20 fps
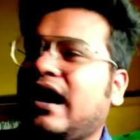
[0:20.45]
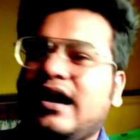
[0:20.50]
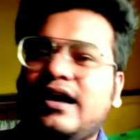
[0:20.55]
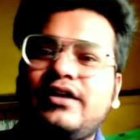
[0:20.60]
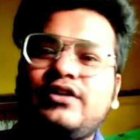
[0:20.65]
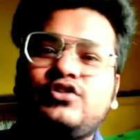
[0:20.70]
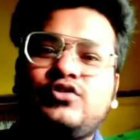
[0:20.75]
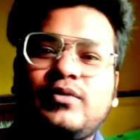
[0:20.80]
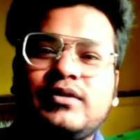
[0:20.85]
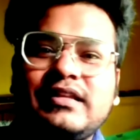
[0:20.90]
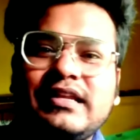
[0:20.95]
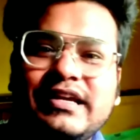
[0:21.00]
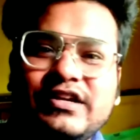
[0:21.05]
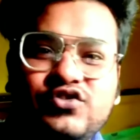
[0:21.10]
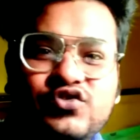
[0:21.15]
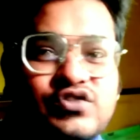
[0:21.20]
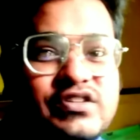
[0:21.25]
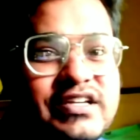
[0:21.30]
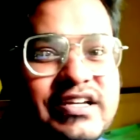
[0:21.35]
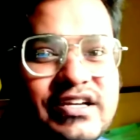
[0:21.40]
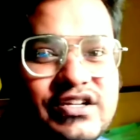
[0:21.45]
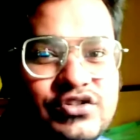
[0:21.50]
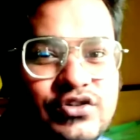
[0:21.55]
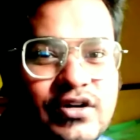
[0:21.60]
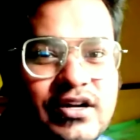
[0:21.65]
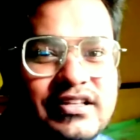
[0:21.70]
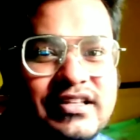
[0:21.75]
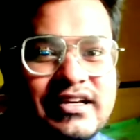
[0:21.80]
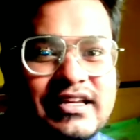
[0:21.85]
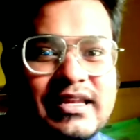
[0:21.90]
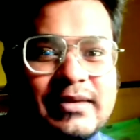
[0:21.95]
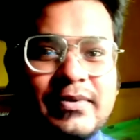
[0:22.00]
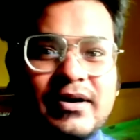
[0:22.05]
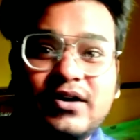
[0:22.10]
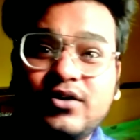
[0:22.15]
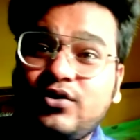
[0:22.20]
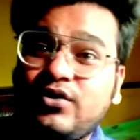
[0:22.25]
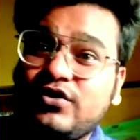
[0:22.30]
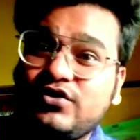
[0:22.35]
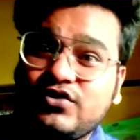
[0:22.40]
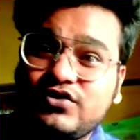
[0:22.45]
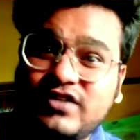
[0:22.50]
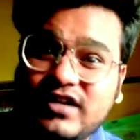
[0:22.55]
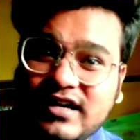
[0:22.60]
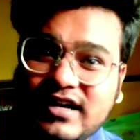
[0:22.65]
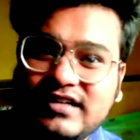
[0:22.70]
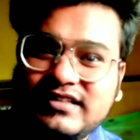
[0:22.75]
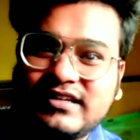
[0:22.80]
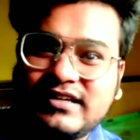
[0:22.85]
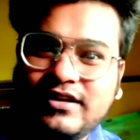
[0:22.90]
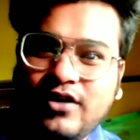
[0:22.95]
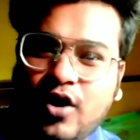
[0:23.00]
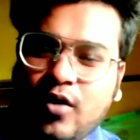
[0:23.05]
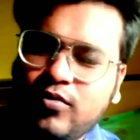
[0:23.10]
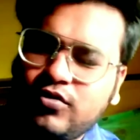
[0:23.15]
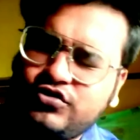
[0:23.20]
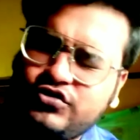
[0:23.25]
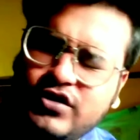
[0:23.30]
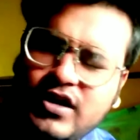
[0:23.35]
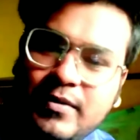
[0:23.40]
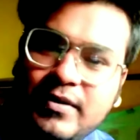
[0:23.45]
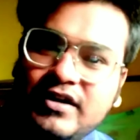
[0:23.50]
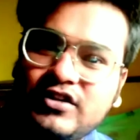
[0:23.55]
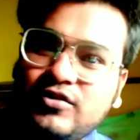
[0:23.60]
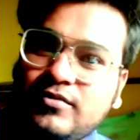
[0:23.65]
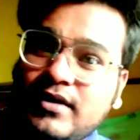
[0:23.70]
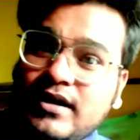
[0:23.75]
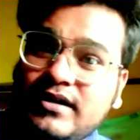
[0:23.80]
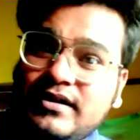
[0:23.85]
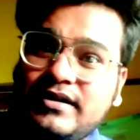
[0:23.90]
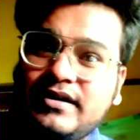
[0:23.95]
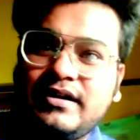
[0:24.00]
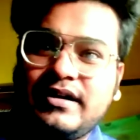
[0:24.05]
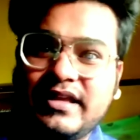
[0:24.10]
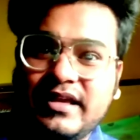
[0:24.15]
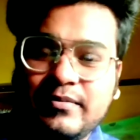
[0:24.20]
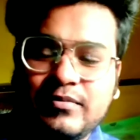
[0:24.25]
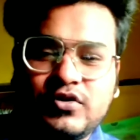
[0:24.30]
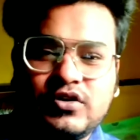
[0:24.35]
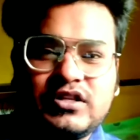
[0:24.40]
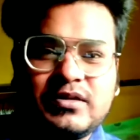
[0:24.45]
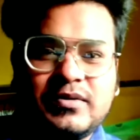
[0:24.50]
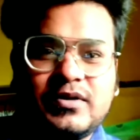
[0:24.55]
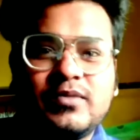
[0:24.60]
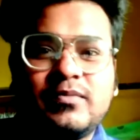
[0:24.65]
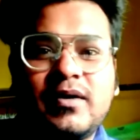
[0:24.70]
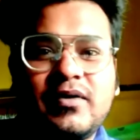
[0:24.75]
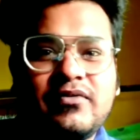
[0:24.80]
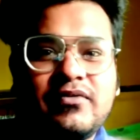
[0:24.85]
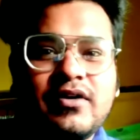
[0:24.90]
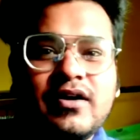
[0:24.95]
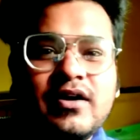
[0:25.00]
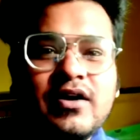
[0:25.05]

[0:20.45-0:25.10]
আর তোমাদের কিছু জিজ্ঞেস করা থাকলে বা কোনো কিছু জানার থাকলে অবশ্যই আমাকে তোমরা ডিএম করতে পারো বা